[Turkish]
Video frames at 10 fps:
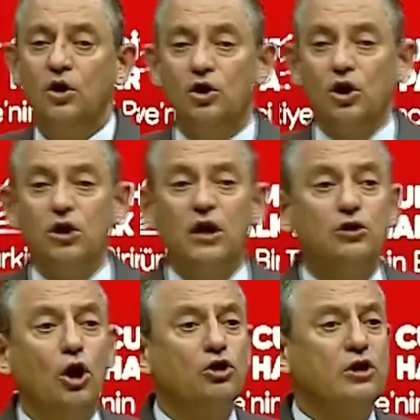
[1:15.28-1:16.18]
yılda
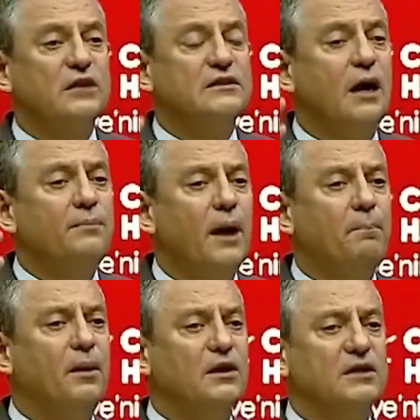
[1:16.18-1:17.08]
4 kez zam
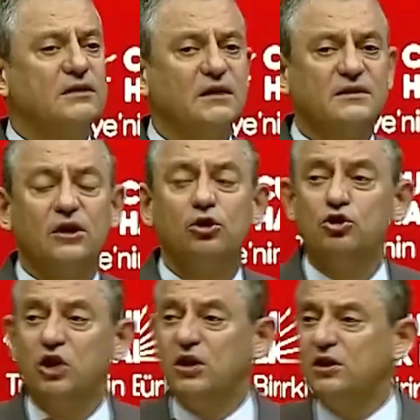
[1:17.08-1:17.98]
yapmalıyız asgari
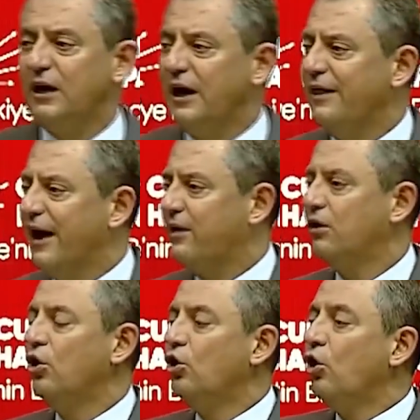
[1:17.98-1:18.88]
ücrete diyenler
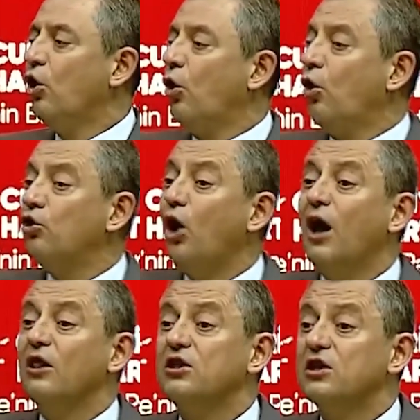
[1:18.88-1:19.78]
oyu
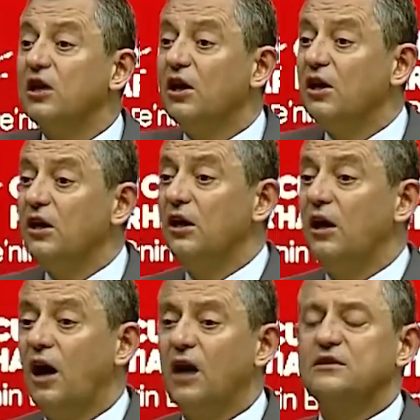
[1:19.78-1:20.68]
aldıkları
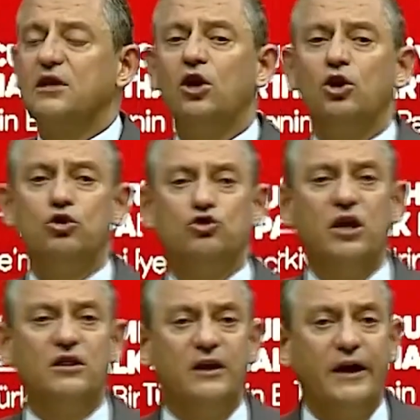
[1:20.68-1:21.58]

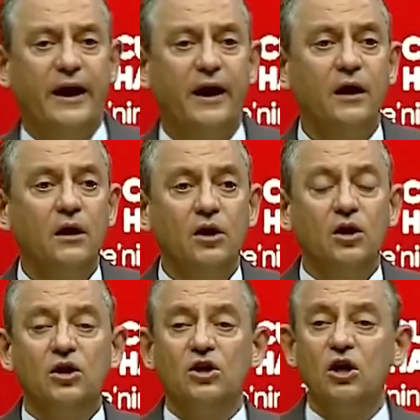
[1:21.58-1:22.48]
asgari diye,
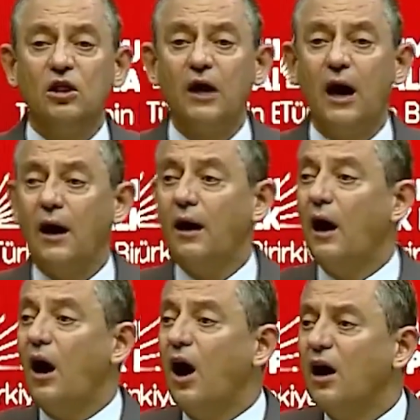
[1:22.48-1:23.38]
yılda
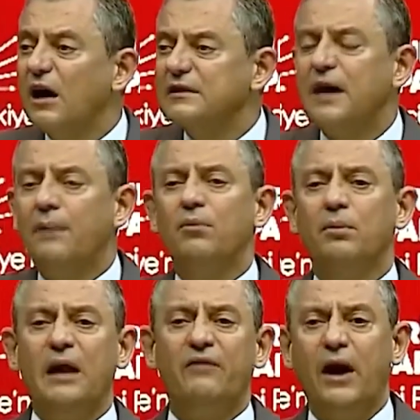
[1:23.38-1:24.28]
ara zammı
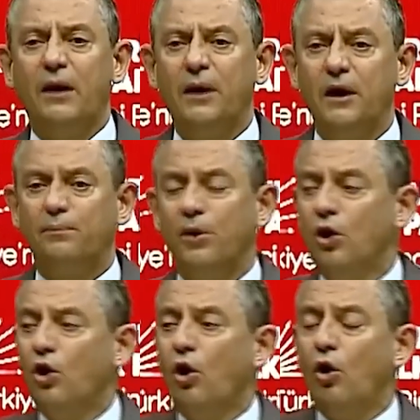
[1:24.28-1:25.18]
bile vermeyip
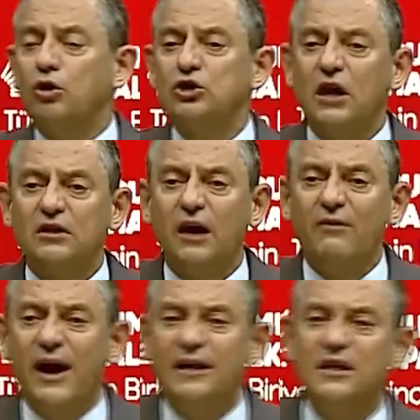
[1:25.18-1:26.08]
Ocak'ta
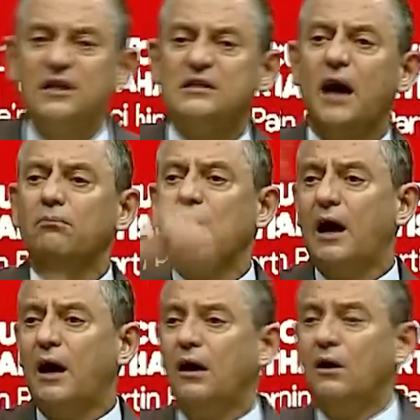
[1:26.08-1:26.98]
verdiği
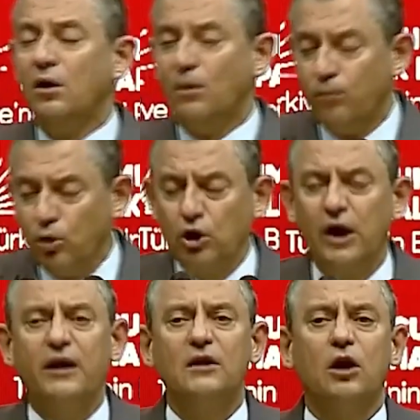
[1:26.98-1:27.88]
zamla
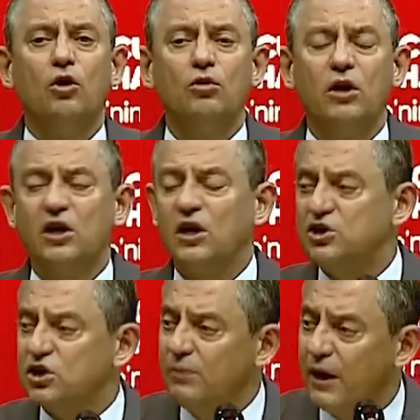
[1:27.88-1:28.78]
bugüne kadar onları
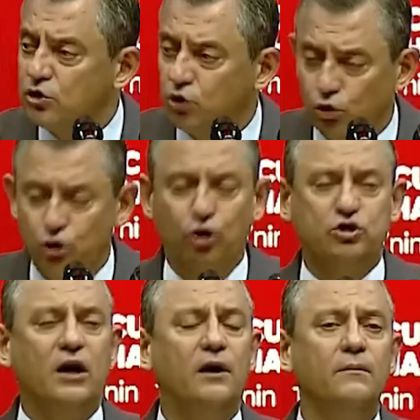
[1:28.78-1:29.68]
geçinmeye zorluyorsa